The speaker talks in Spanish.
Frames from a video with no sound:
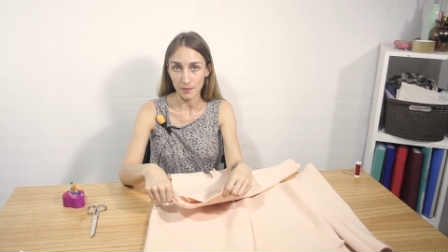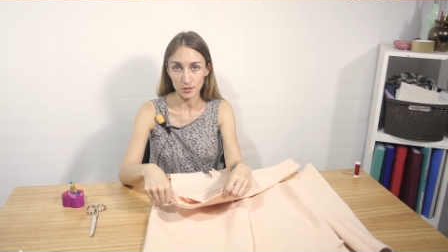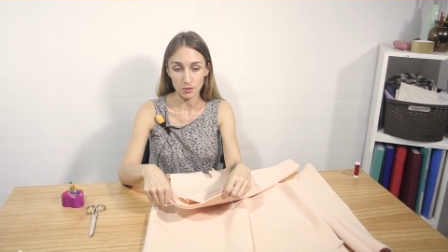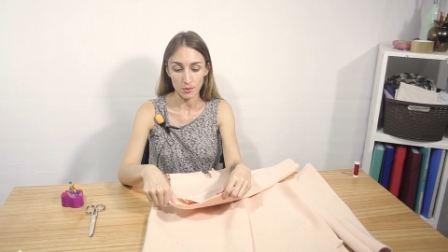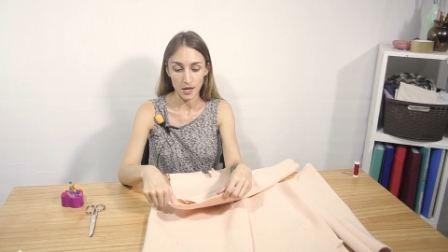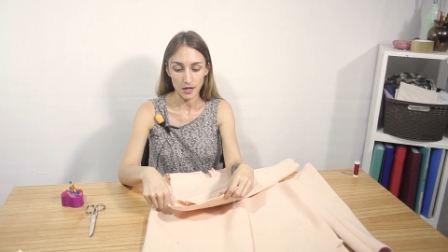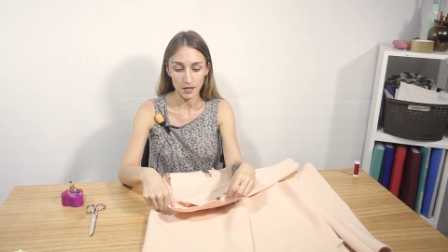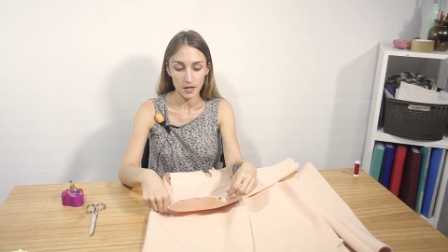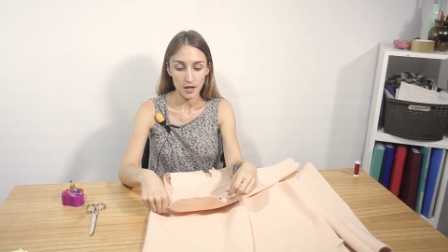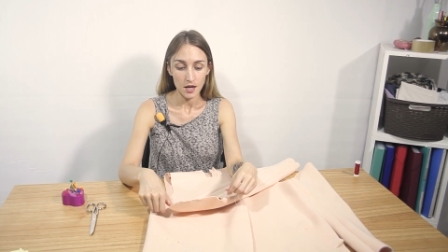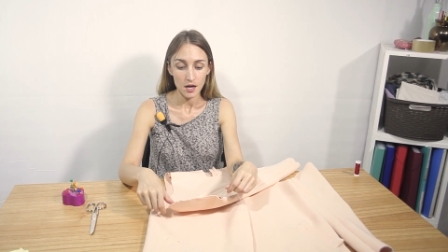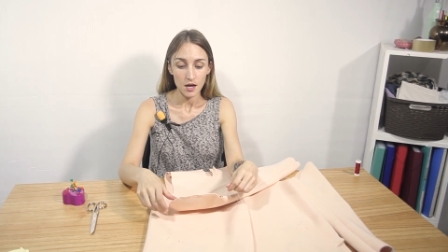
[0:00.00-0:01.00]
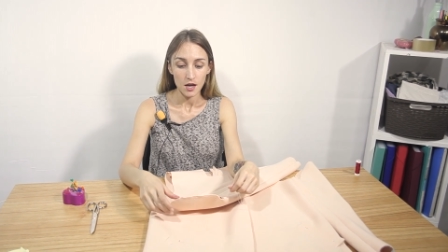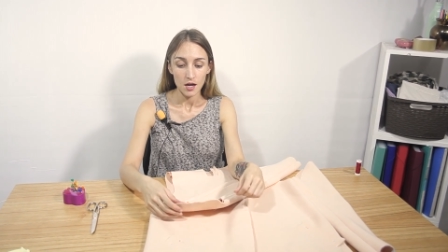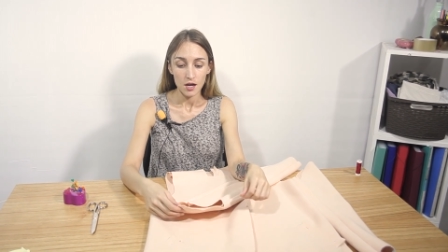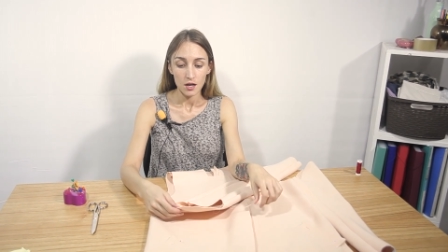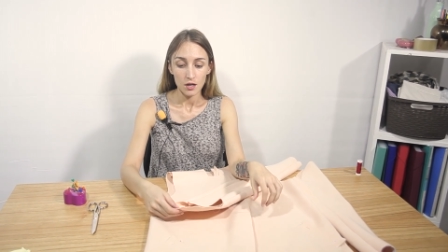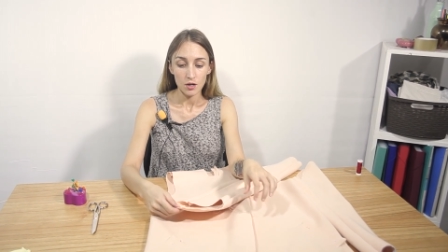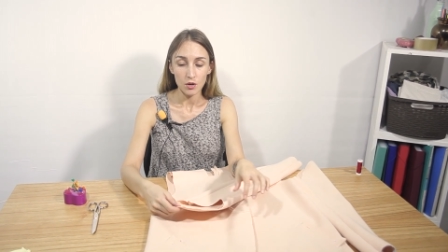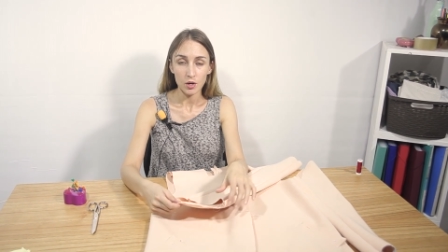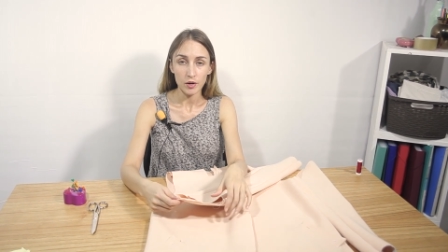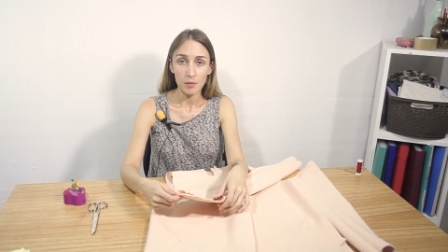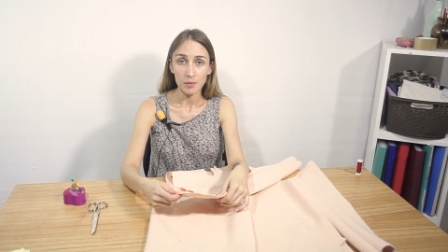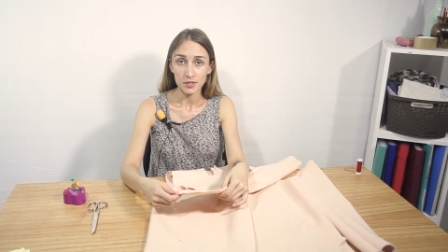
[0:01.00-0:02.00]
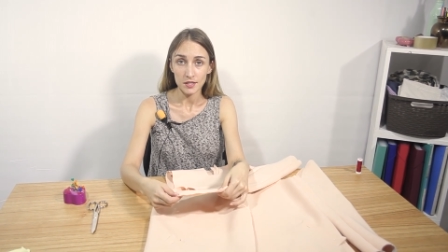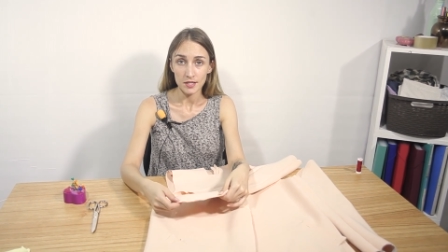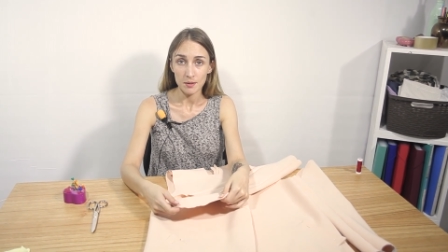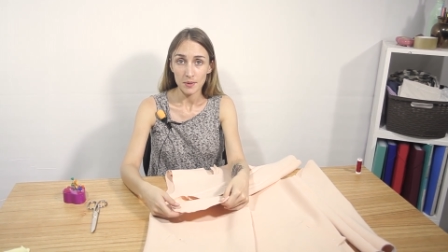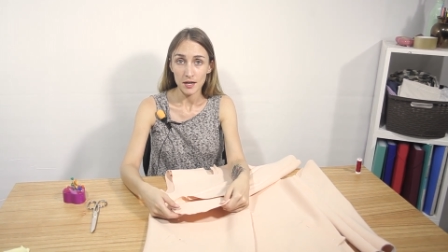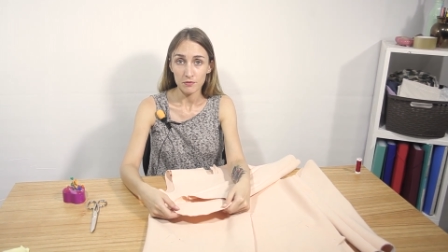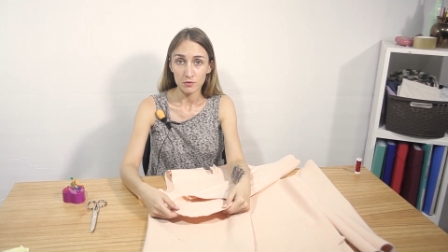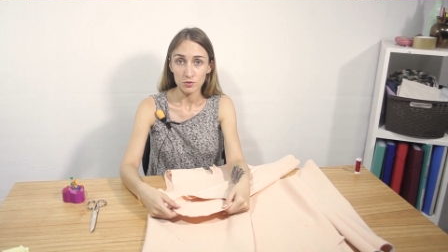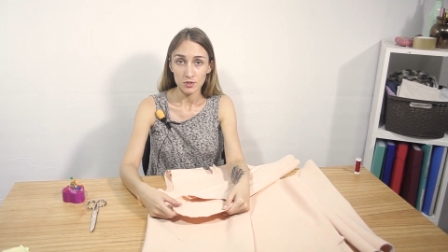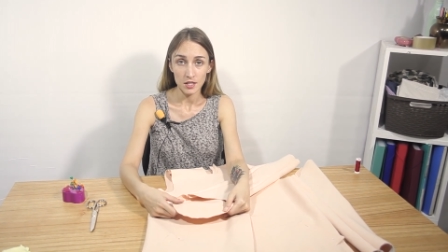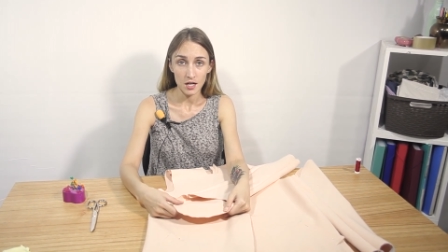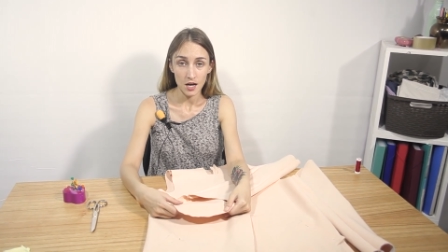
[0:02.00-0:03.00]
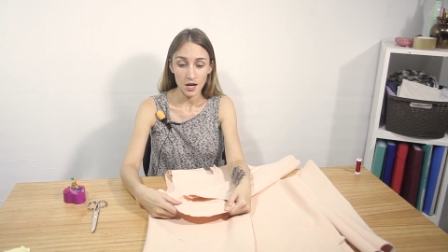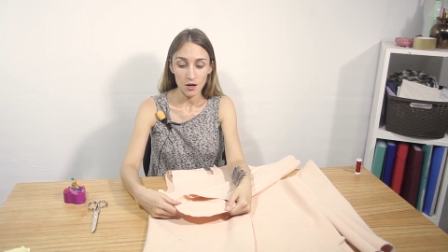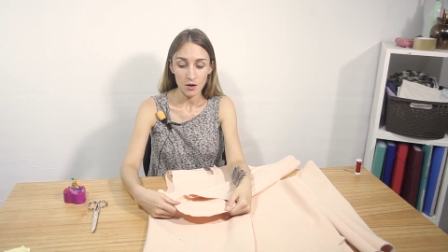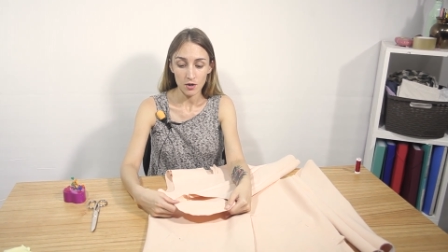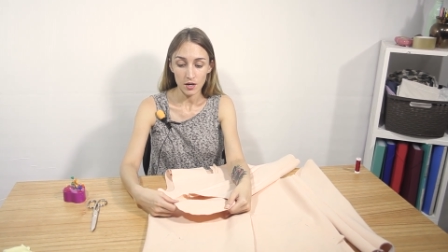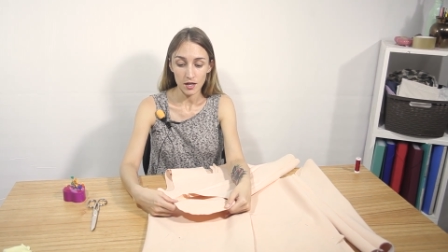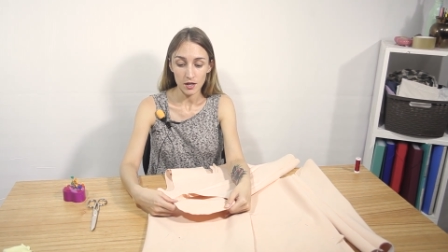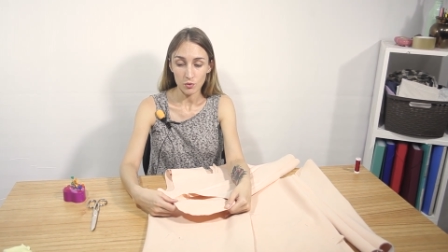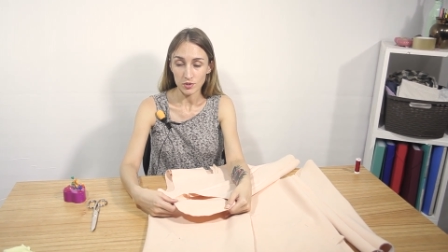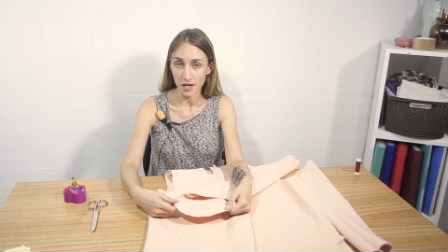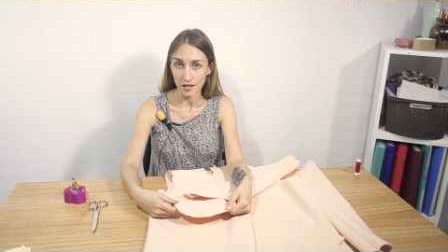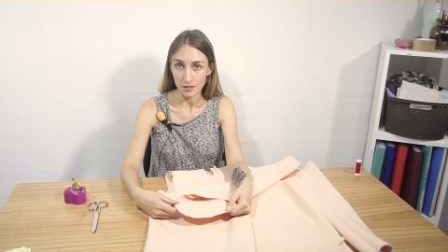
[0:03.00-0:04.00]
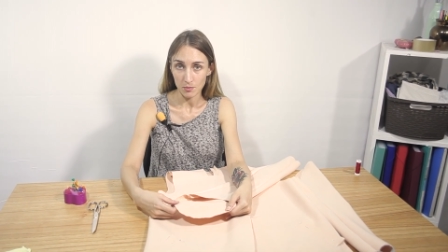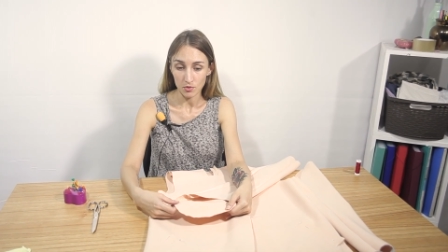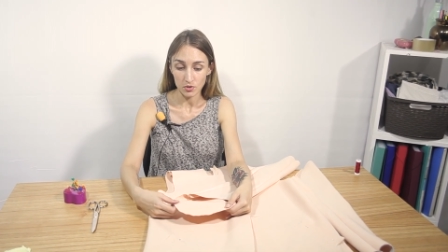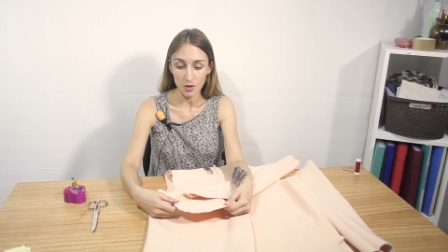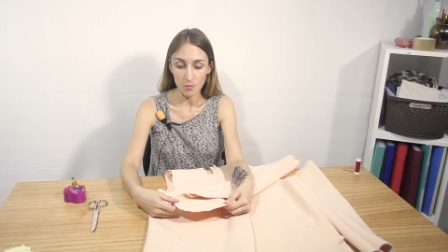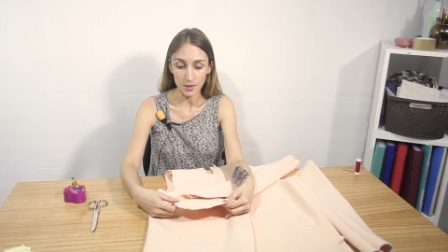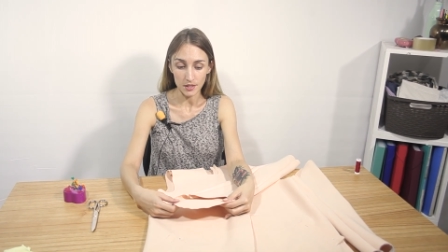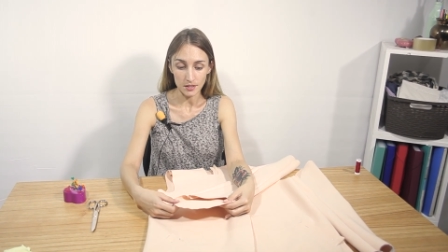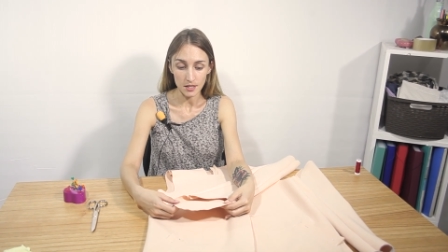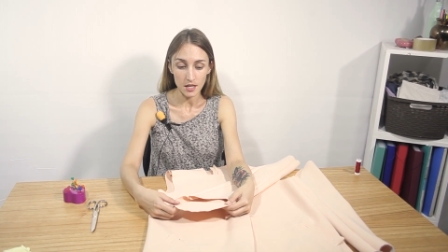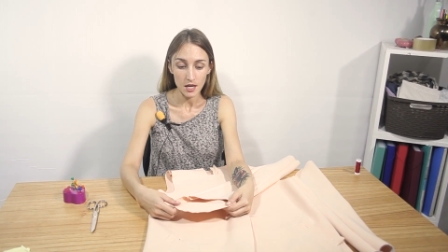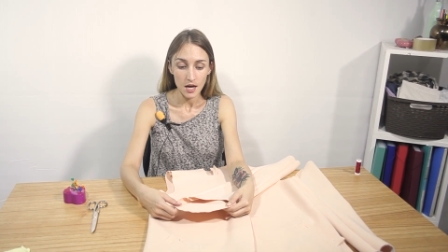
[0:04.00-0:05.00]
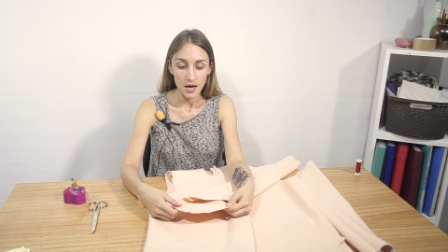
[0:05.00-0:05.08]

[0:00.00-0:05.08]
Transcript: va a sobrar. Lo que vamos a hacer para fruncir es lo que hacemos siempre, ¿sí?